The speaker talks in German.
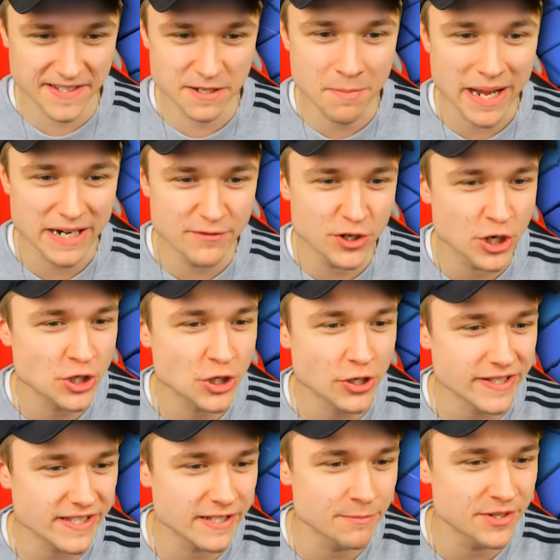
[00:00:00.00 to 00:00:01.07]
Also ich meine, wir können
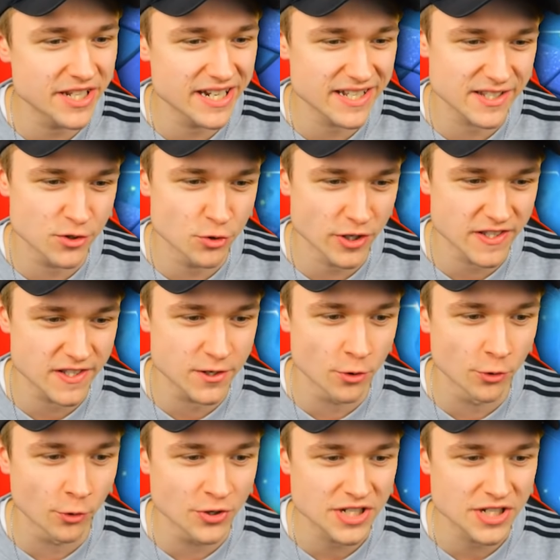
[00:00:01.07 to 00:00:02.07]
trotzdem in jeder Situation